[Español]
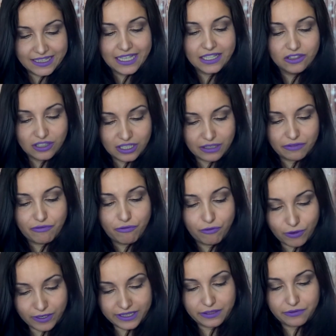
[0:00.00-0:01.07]
dándole
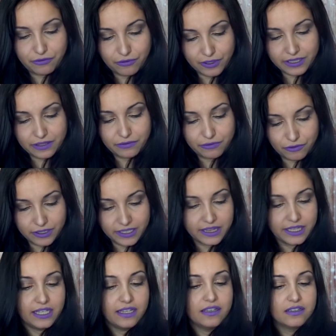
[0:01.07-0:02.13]
fuerte, fuerte,
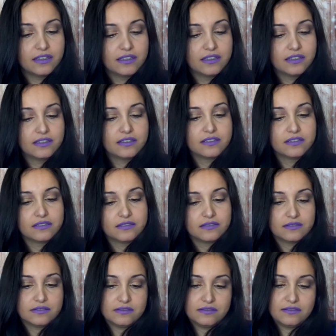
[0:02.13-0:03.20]
fuerte,
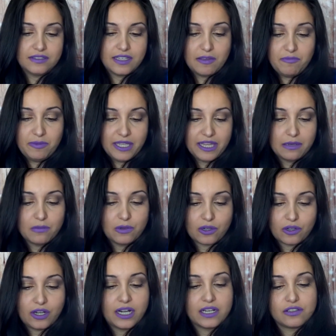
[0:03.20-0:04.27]
empieza a
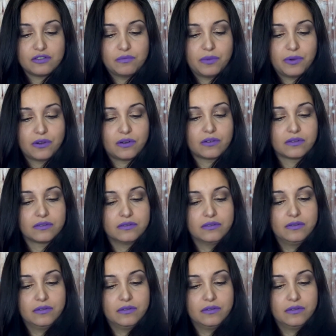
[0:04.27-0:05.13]
emborronarse un poco.